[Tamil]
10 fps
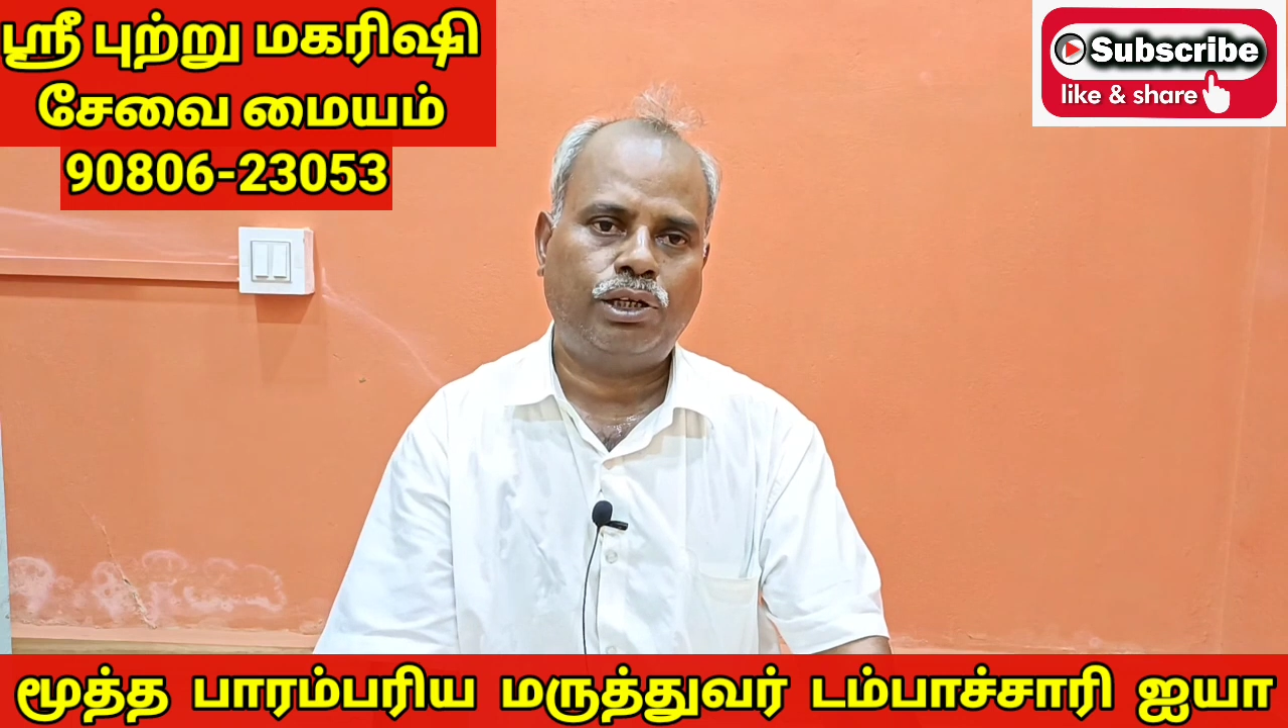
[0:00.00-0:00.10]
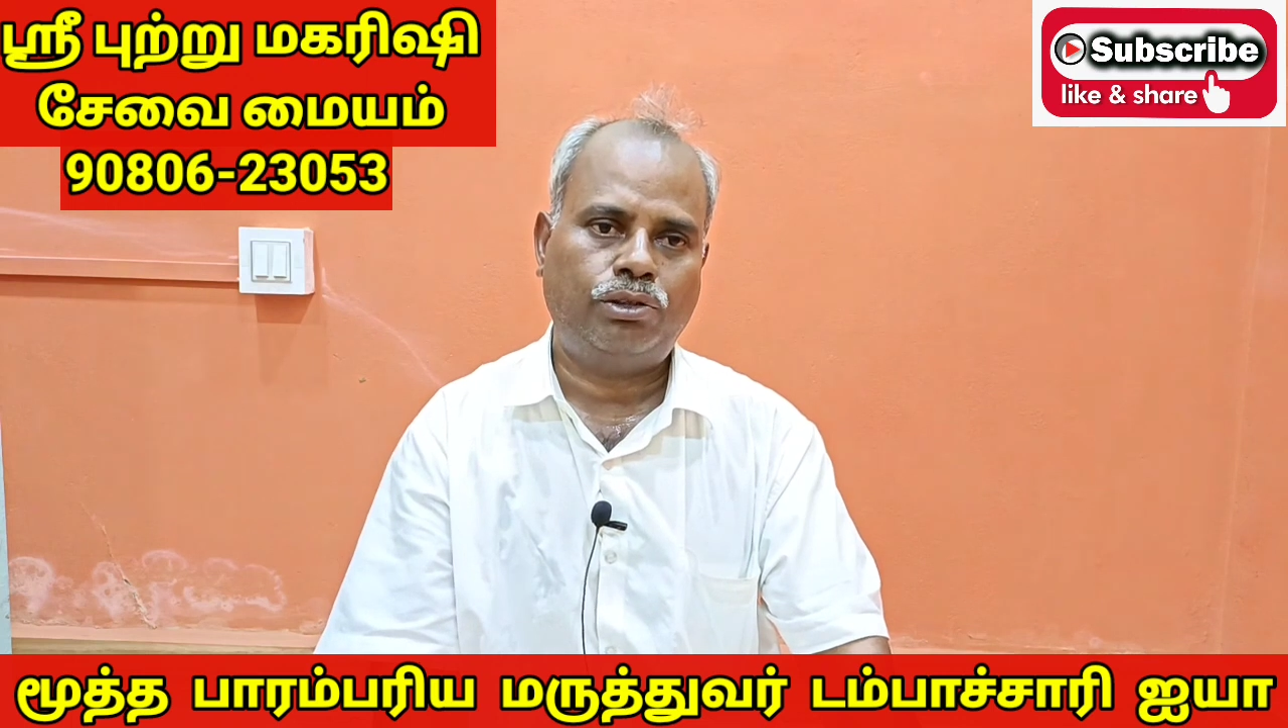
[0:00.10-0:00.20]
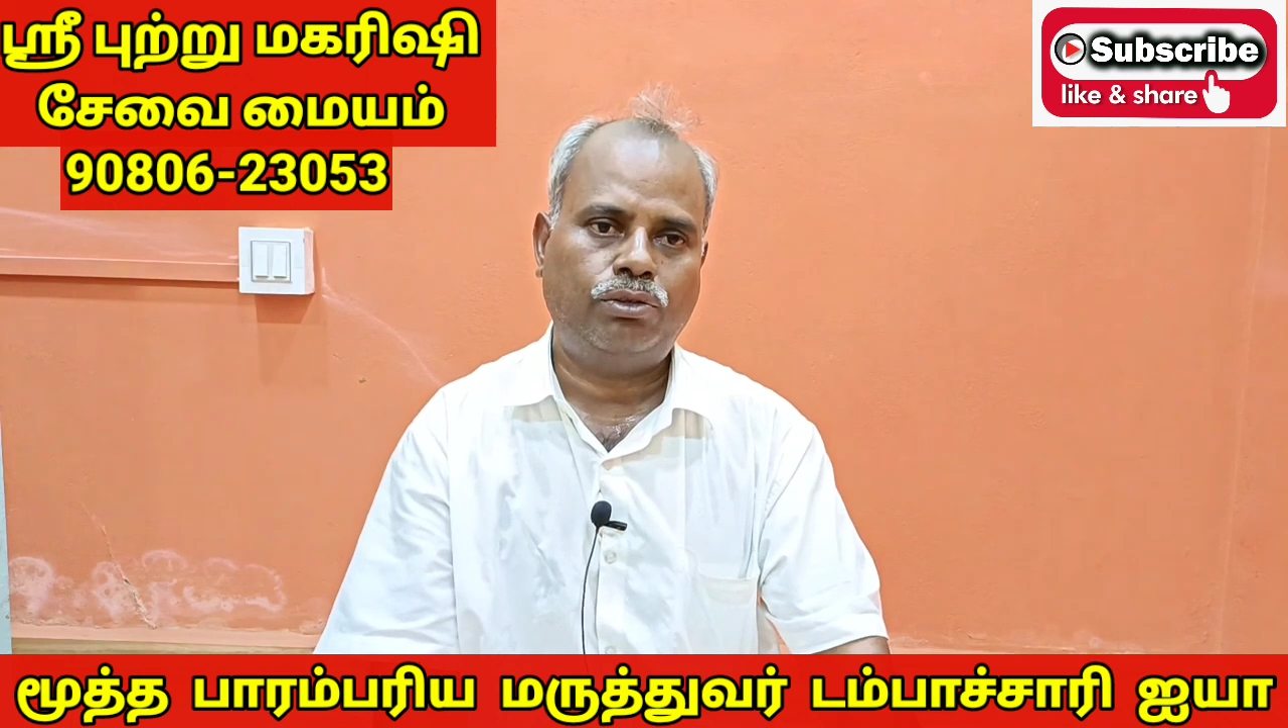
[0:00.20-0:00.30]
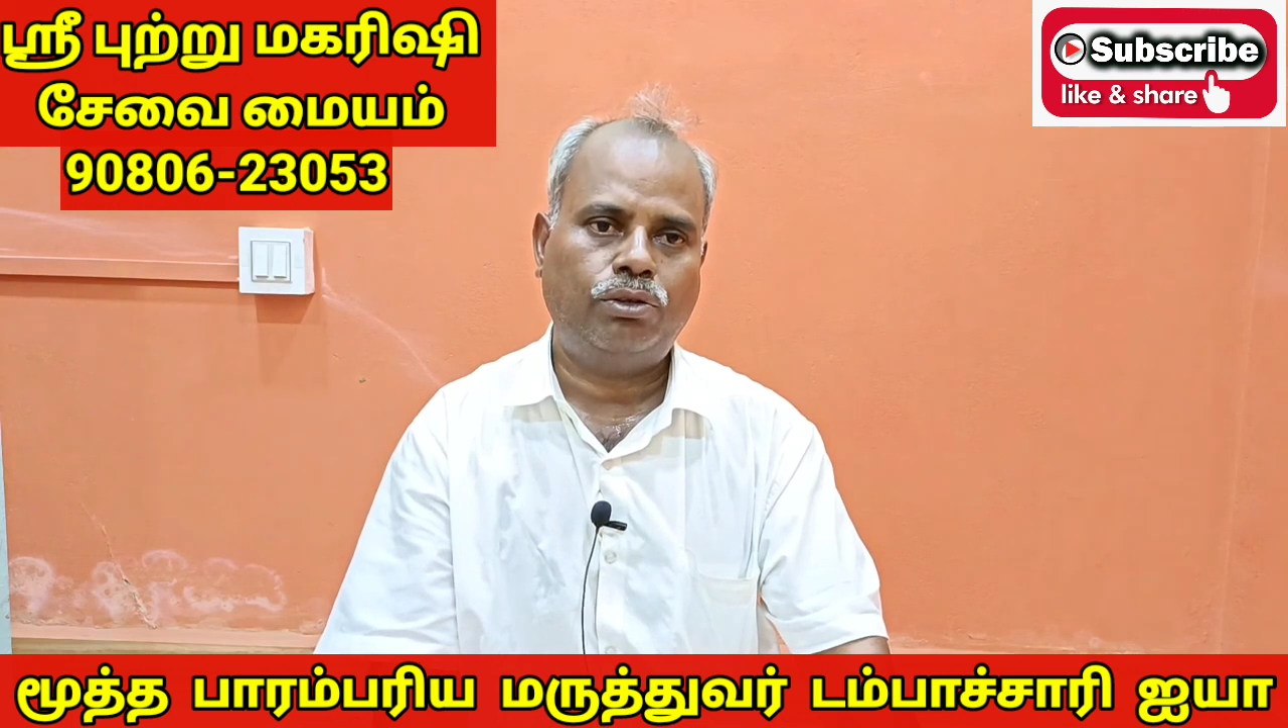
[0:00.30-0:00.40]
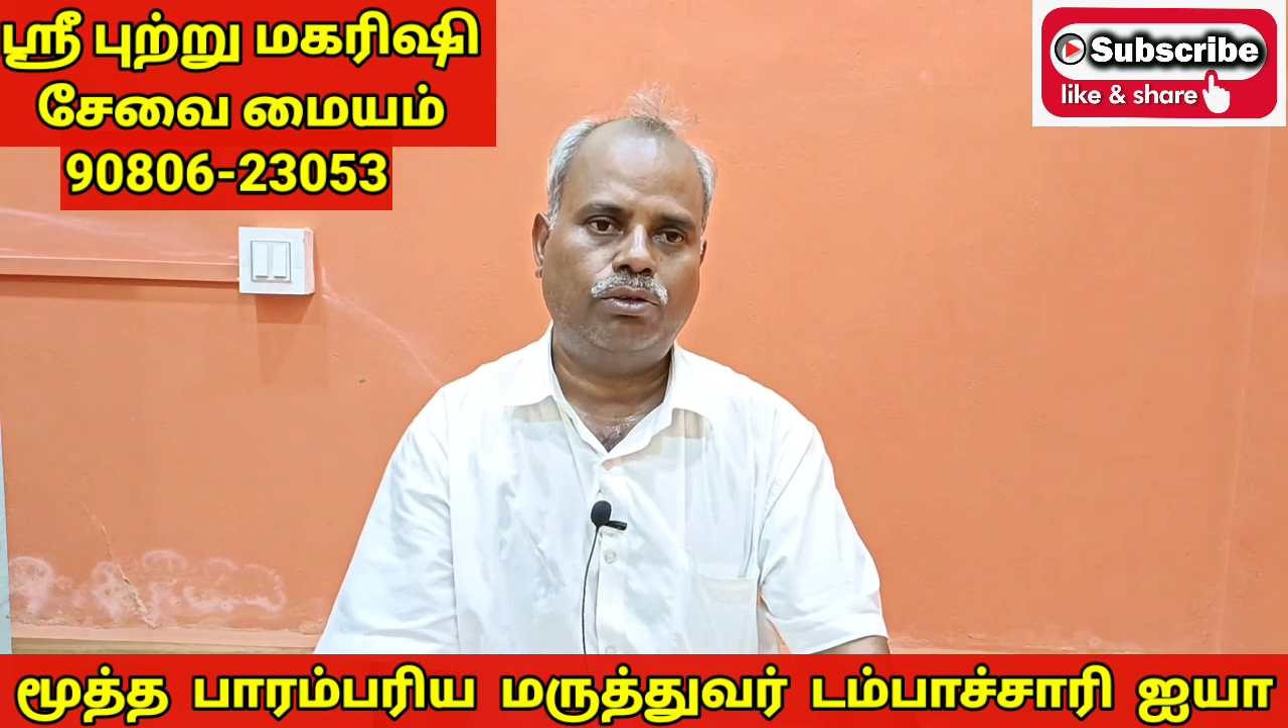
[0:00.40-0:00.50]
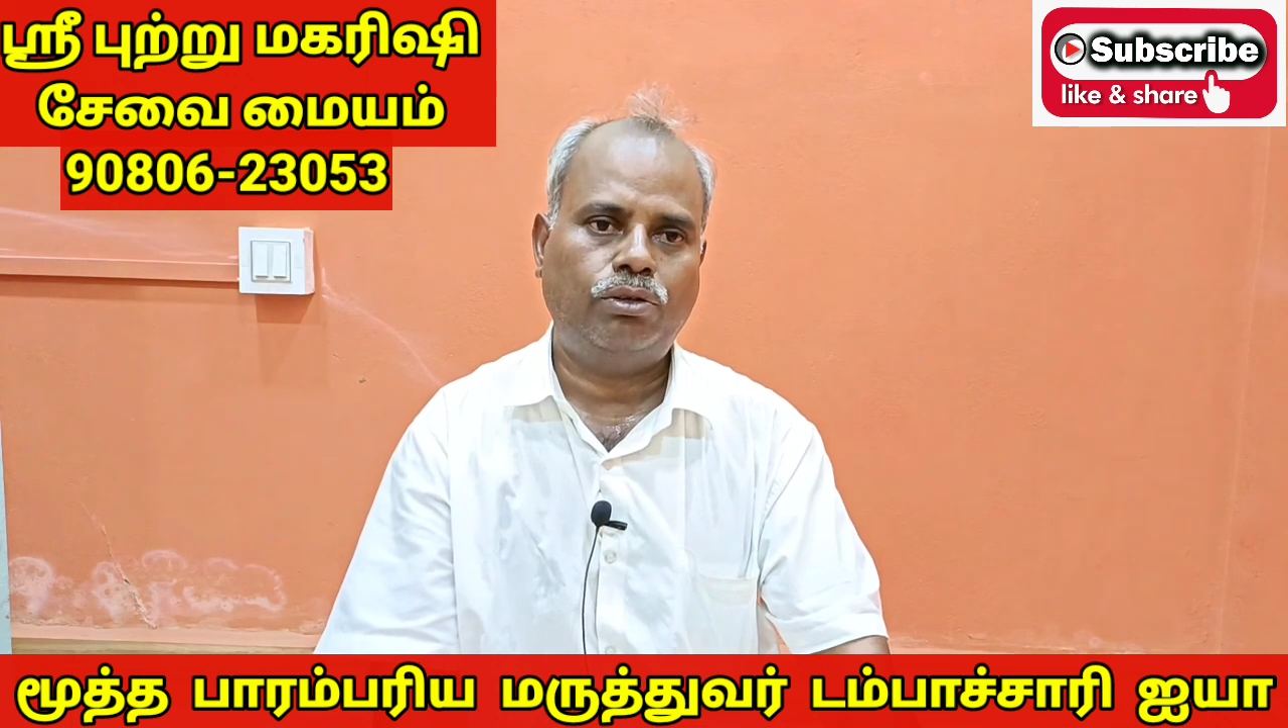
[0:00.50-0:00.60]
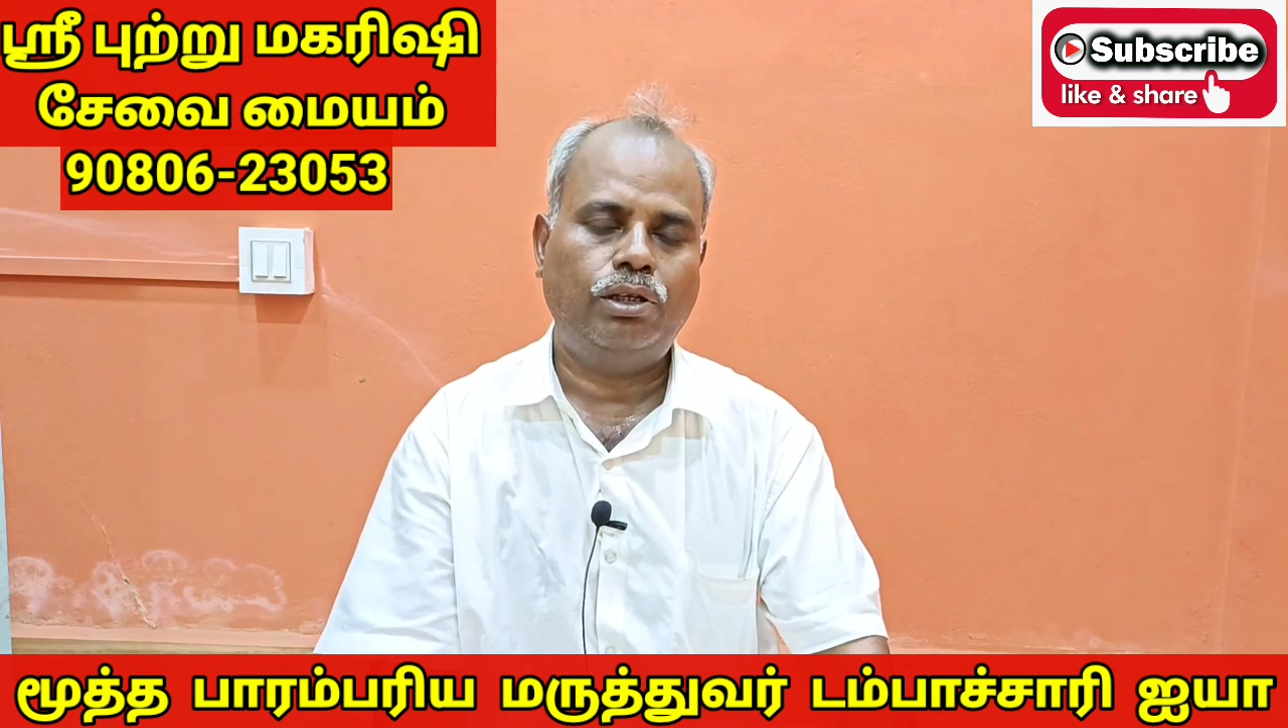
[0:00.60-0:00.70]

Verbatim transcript: வர்றதோ